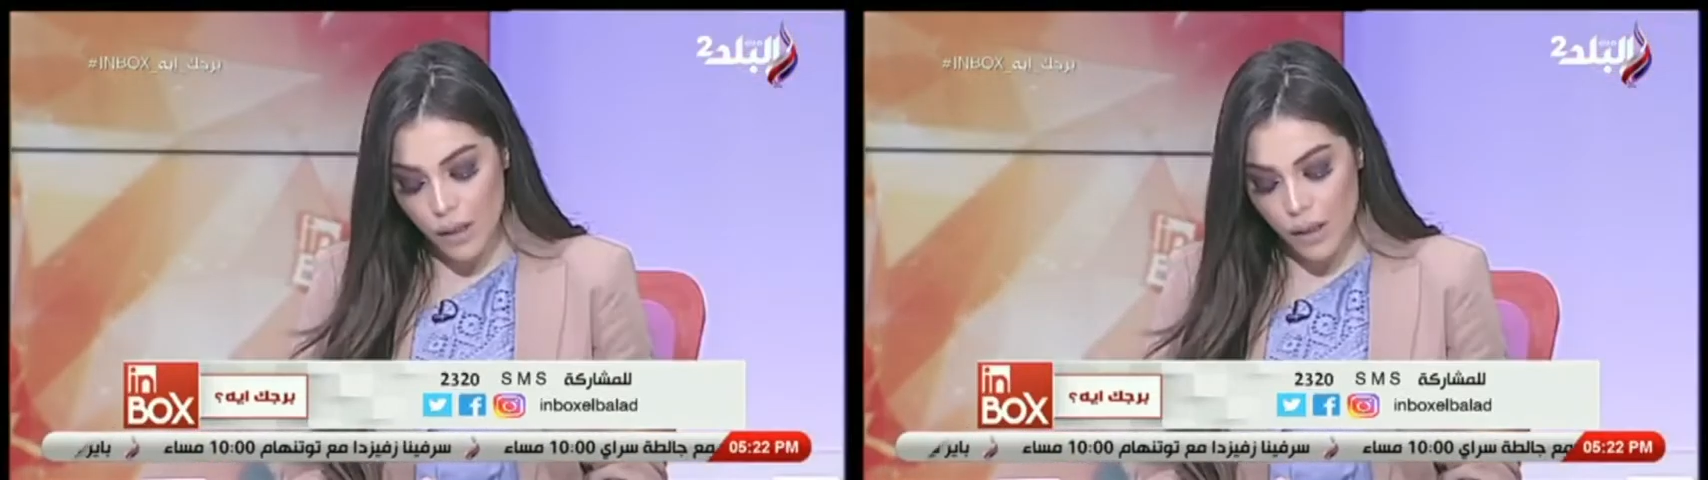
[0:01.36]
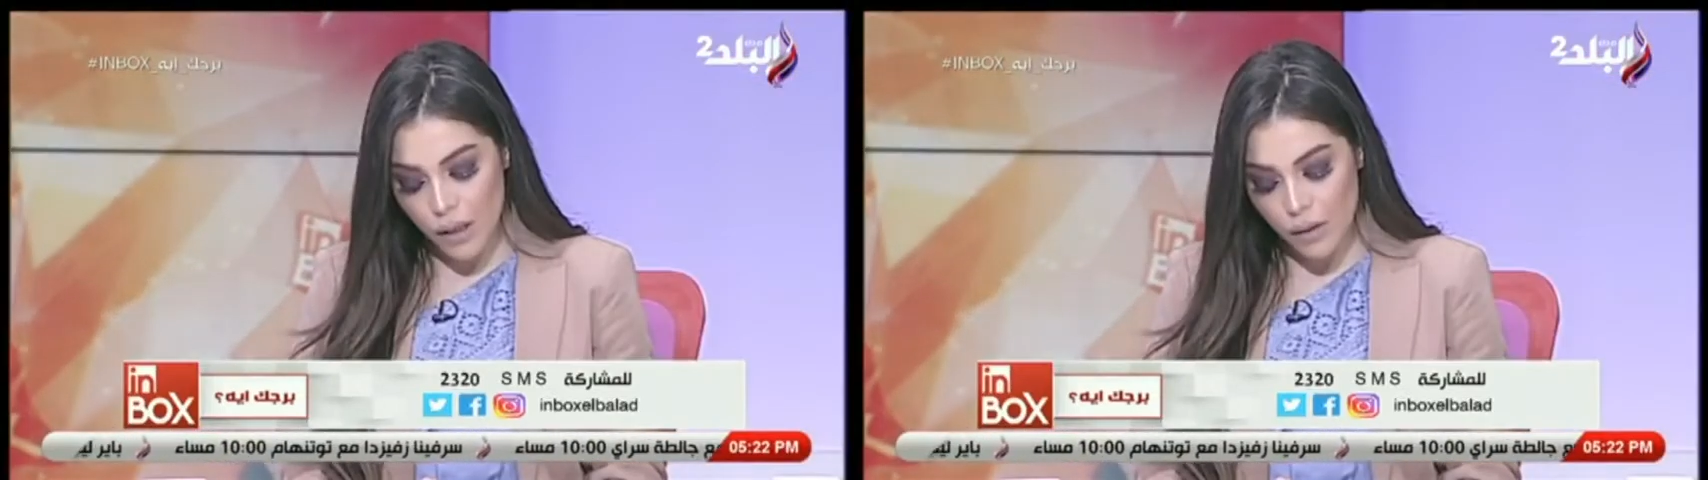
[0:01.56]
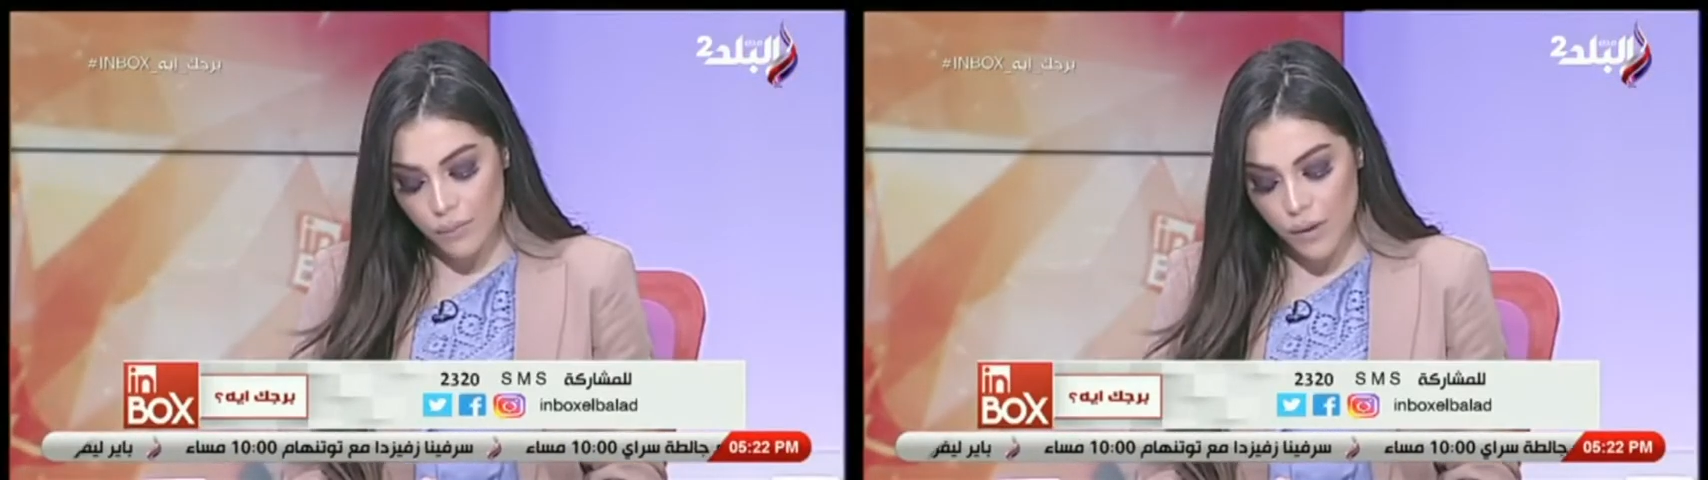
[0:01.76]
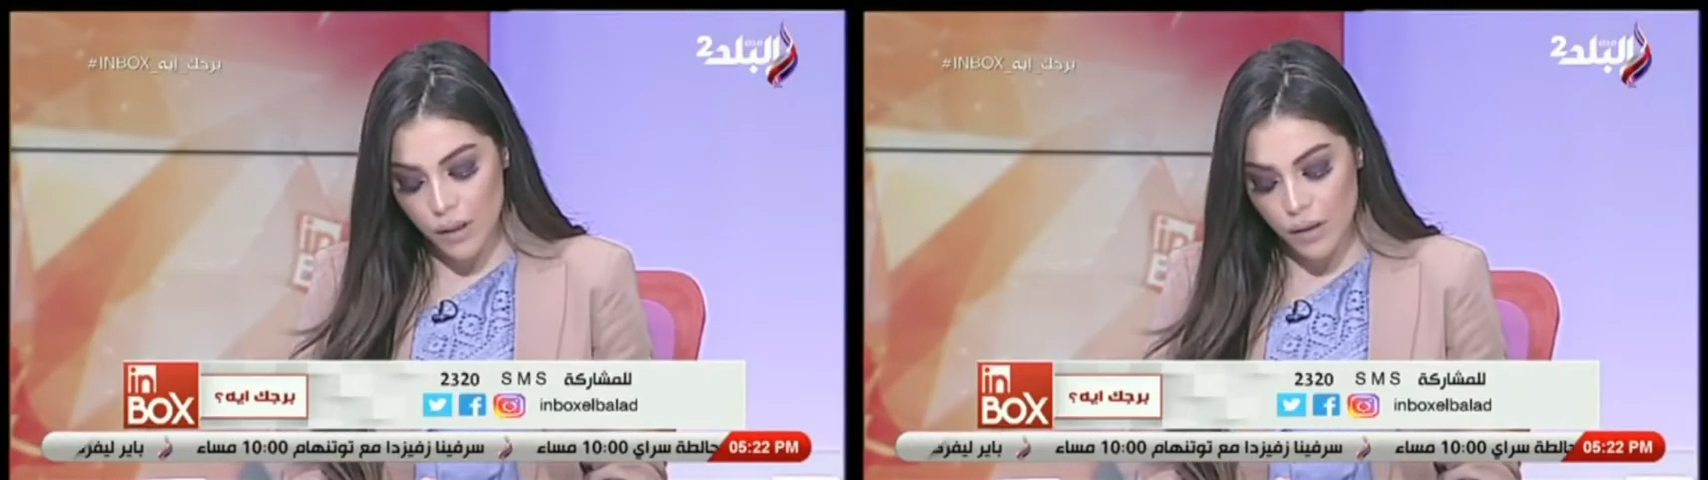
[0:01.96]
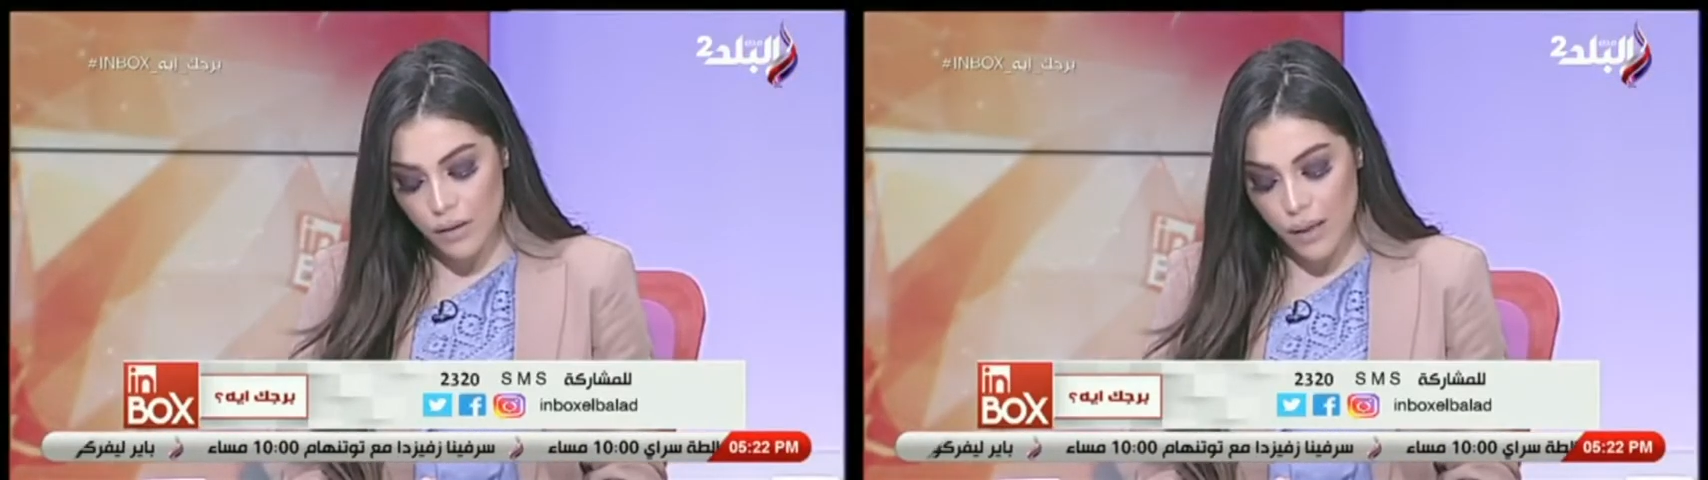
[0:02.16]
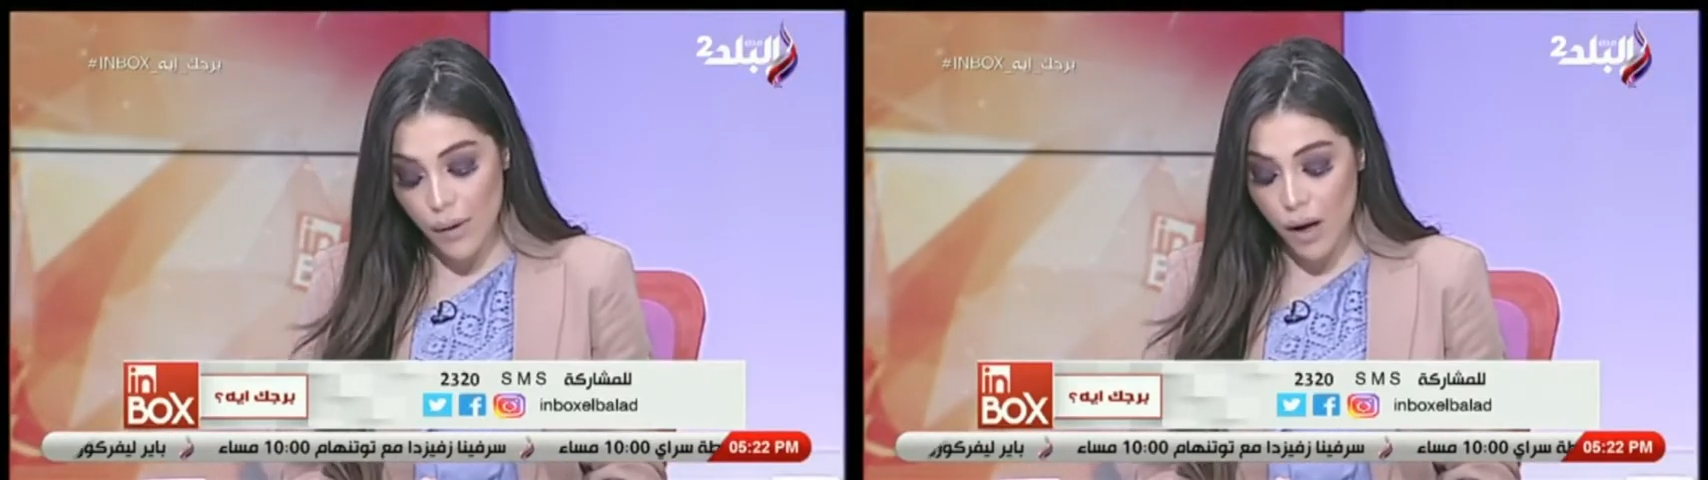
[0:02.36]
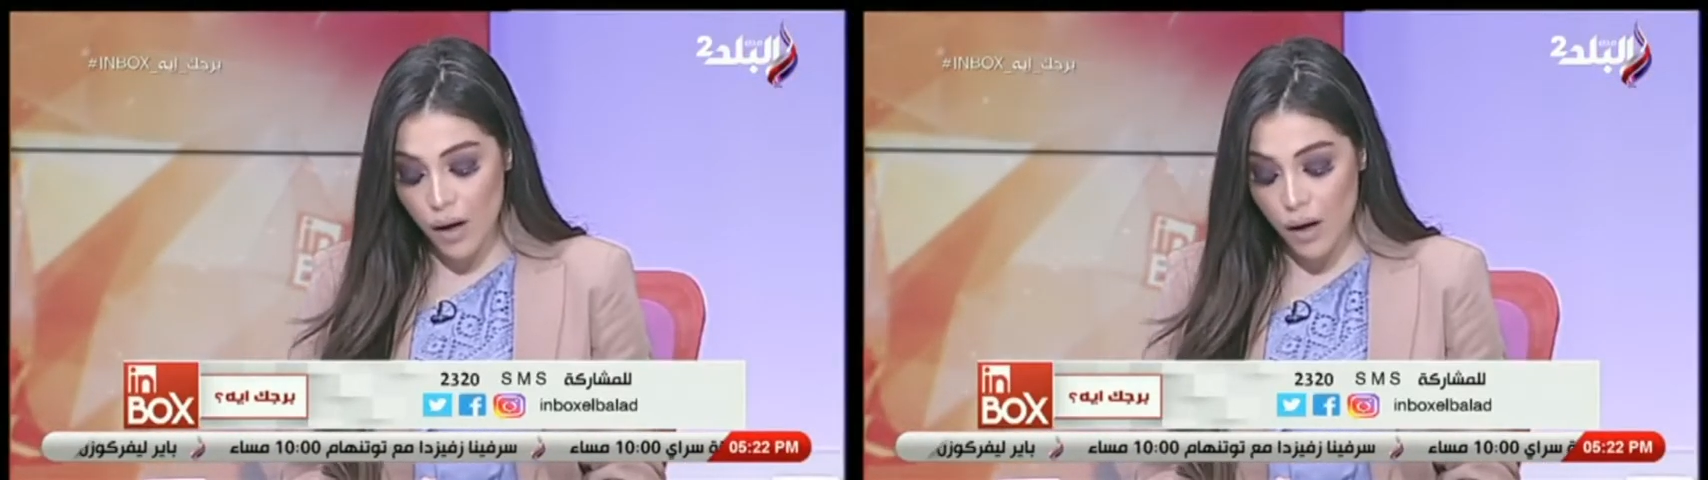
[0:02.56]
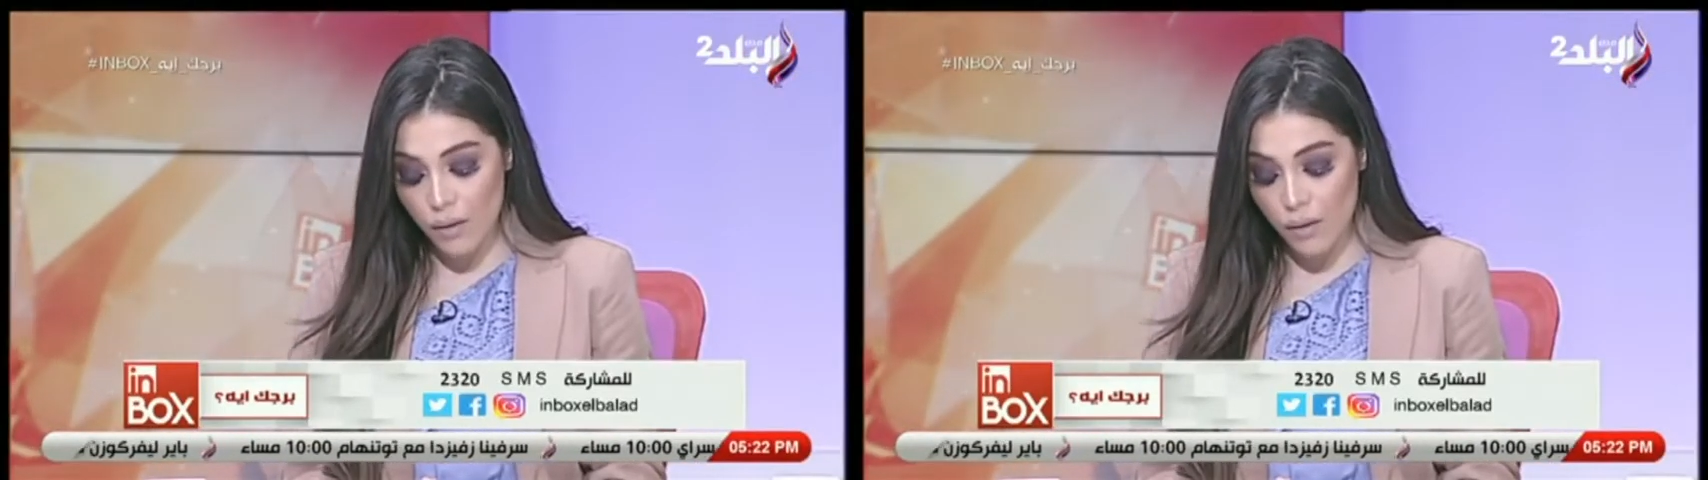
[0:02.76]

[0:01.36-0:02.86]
هي آه، سبعة